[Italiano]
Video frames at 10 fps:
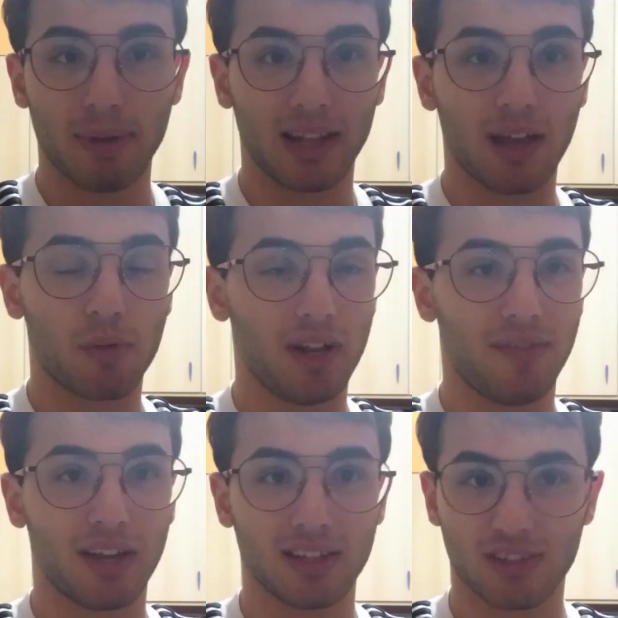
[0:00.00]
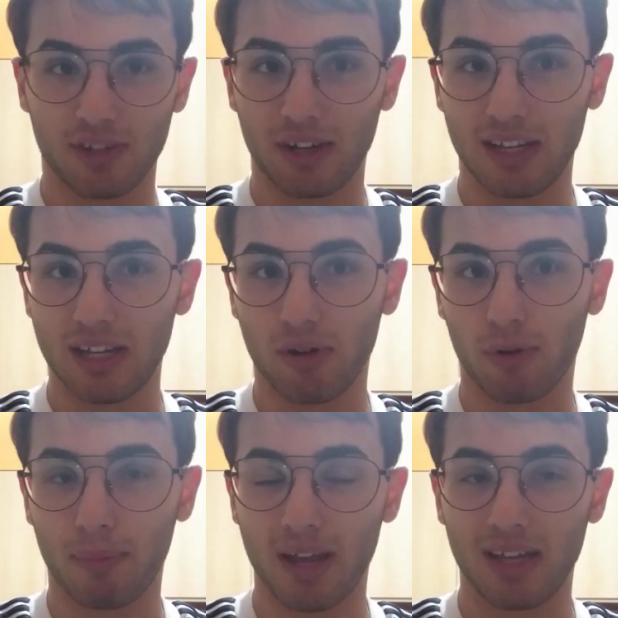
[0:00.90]
per la qualificazione agli
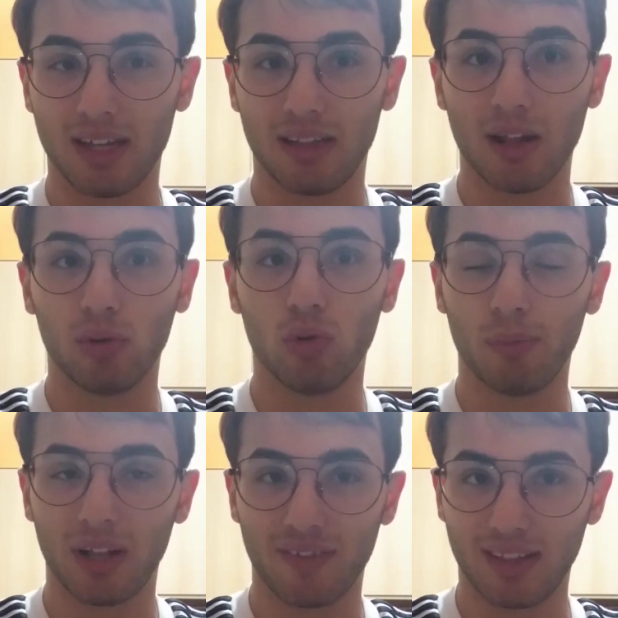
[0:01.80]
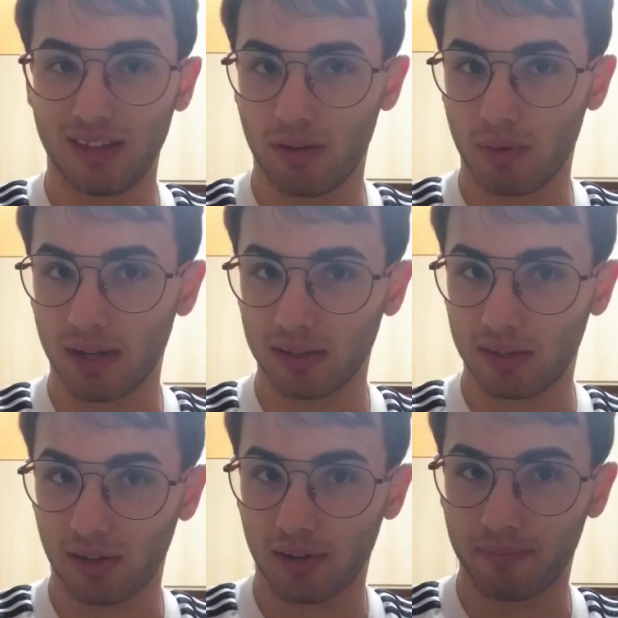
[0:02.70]
Europei del
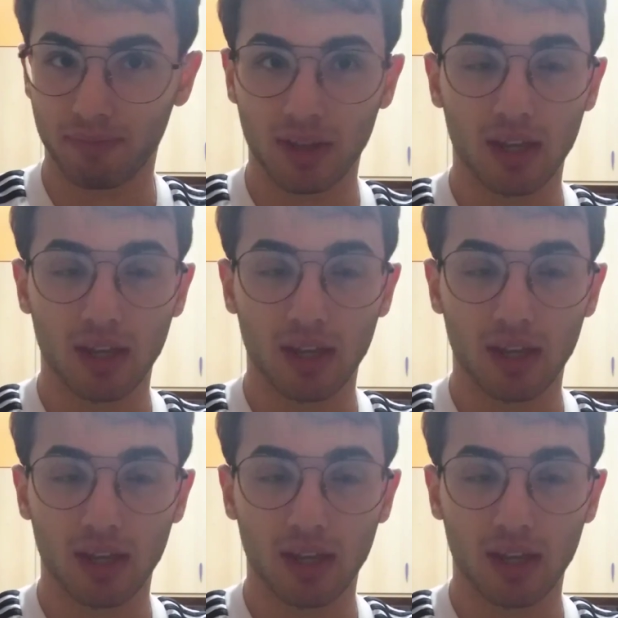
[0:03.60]
2024.